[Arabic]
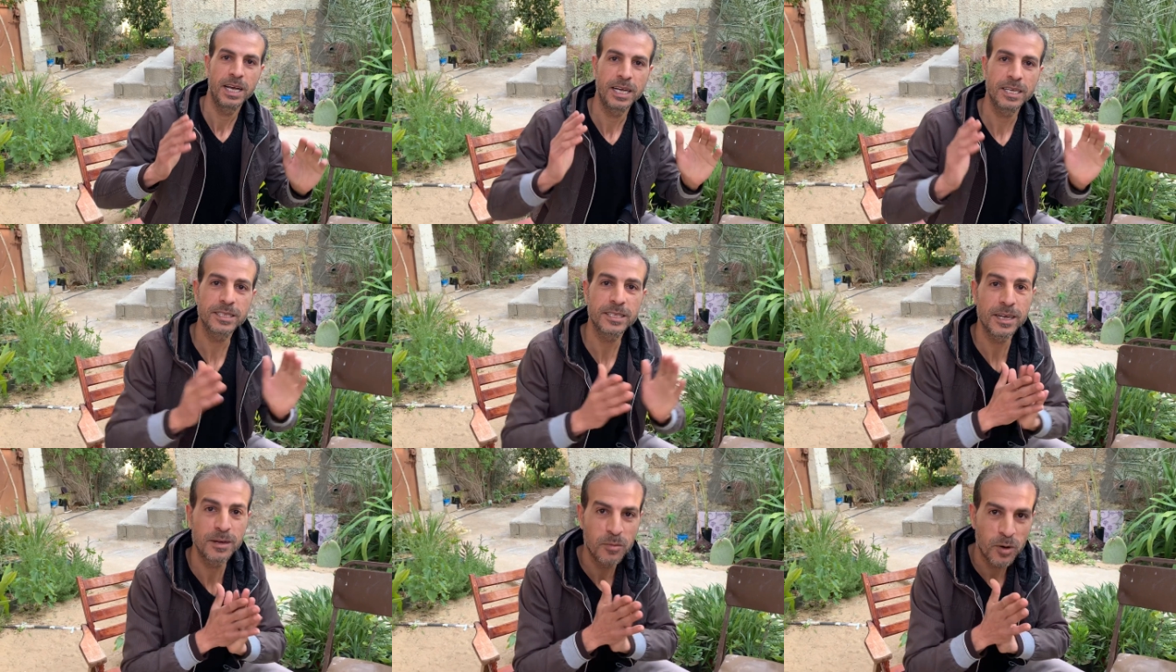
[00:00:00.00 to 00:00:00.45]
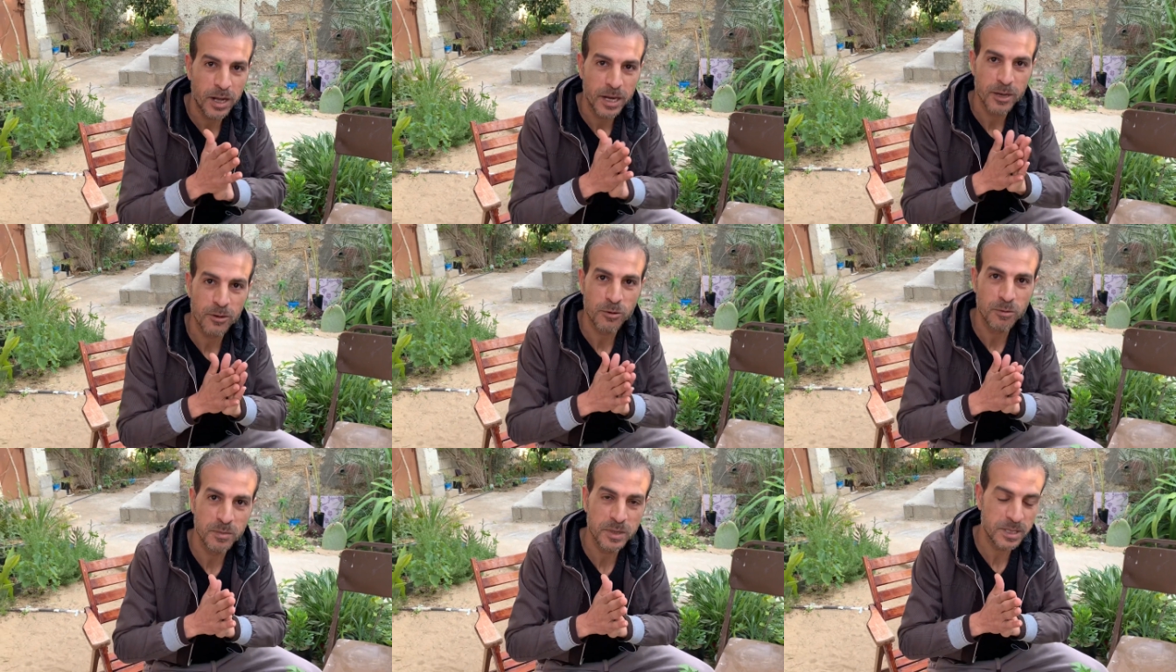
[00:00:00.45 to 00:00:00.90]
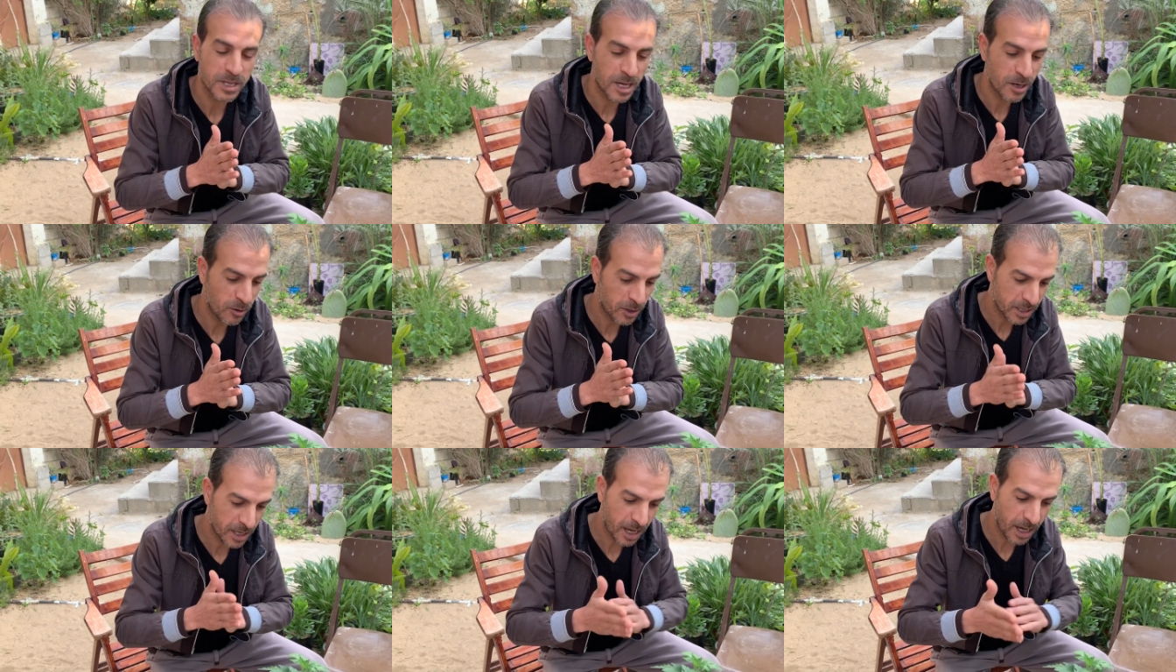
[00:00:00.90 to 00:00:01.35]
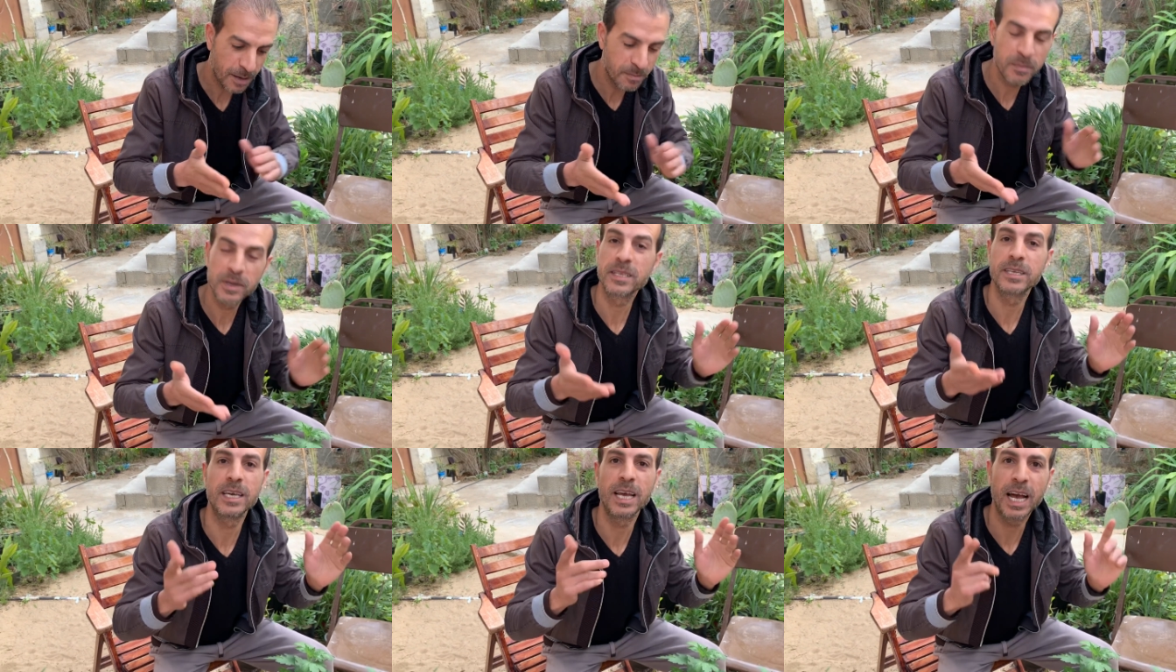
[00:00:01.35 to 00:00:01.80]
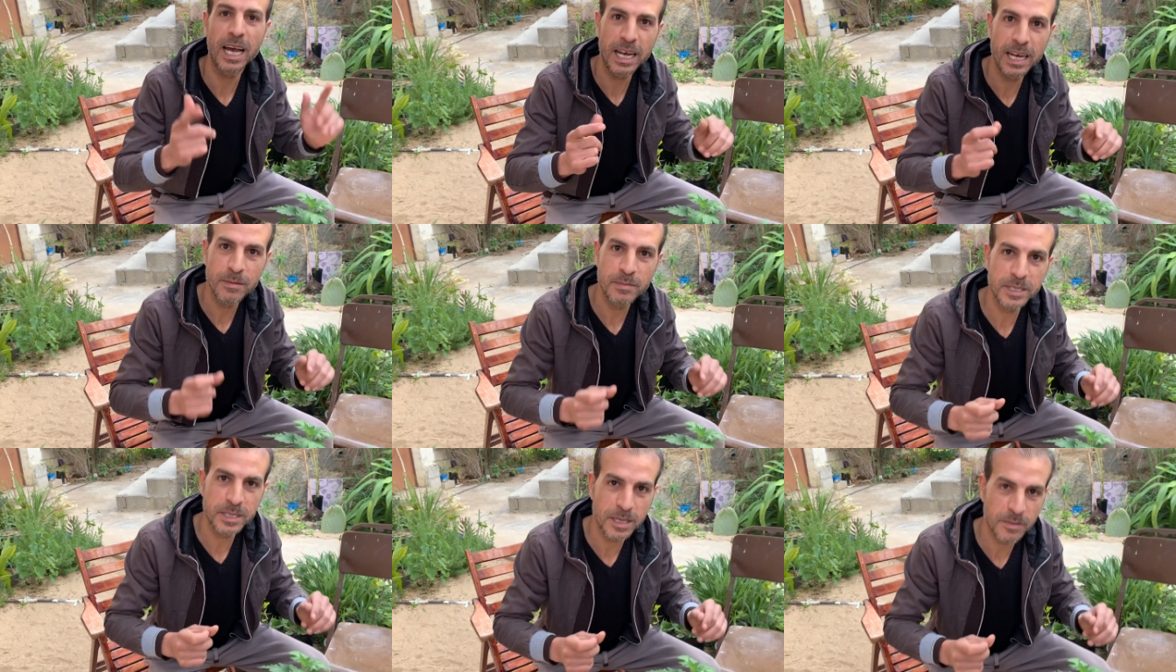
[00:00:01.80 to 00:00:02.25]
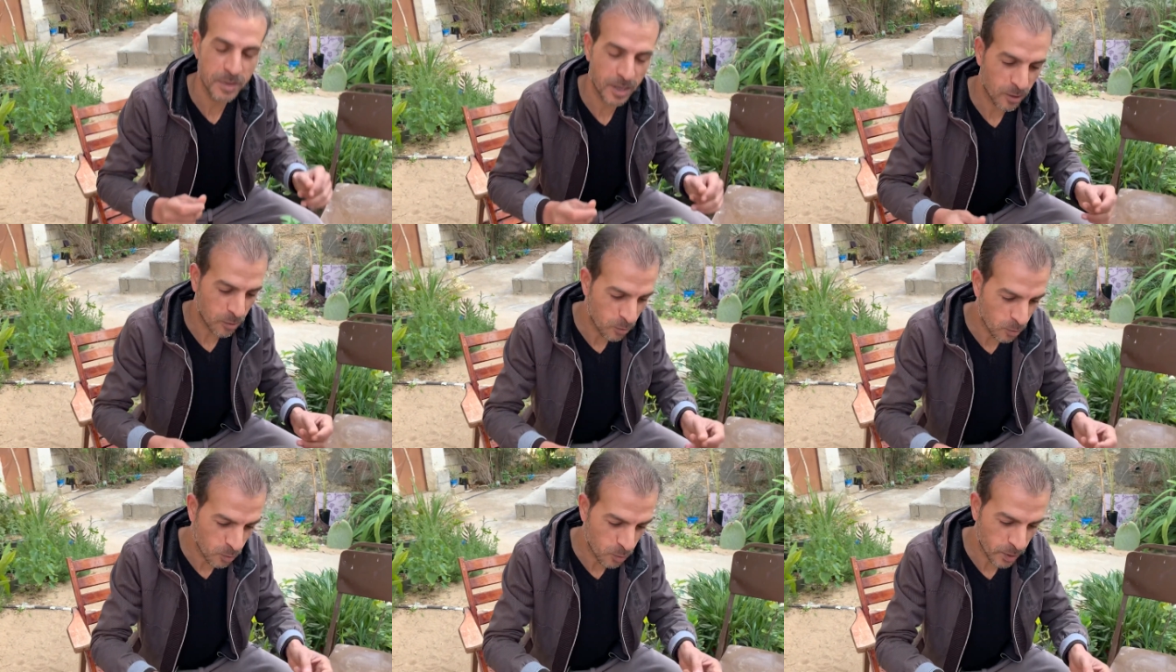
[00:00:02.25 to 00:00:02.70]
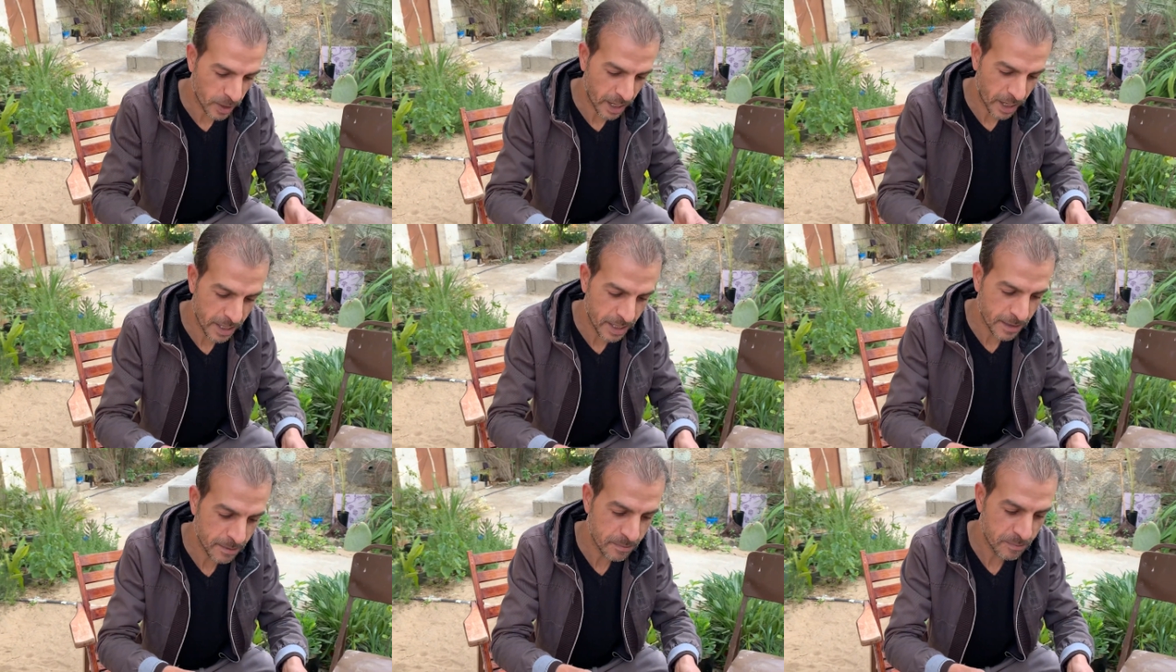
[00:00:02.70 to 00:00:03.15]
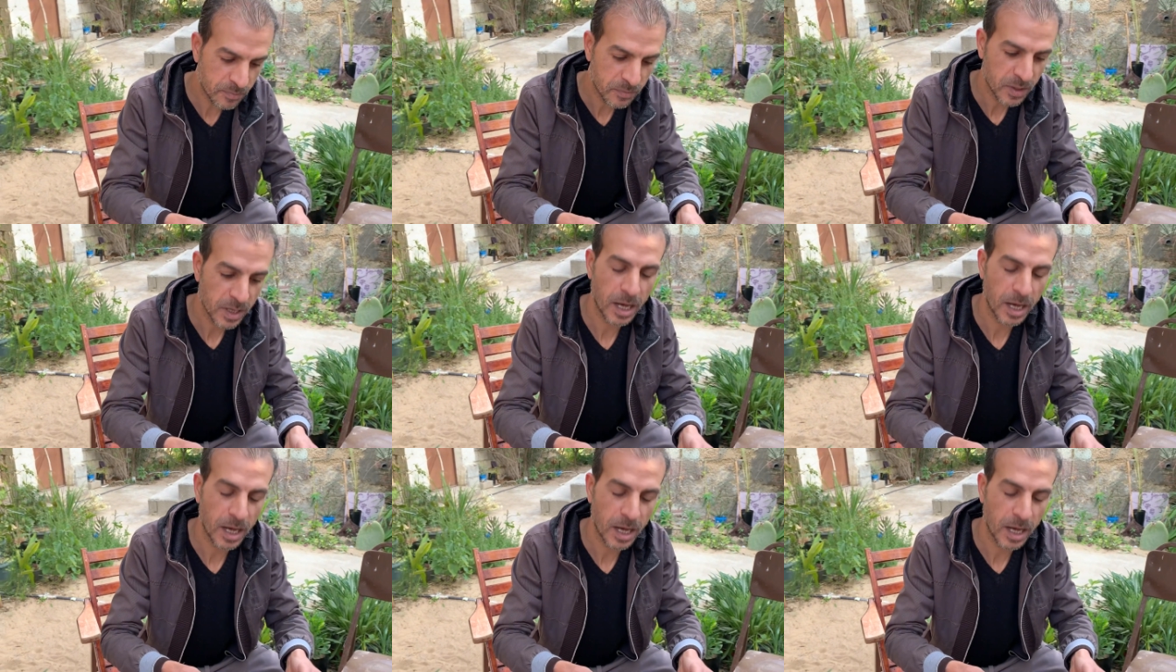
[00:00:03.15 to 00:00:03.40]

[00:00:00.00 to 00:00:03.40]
السلام عليكم مساء الورد احبتي احلى مسا من اخوكم نعيم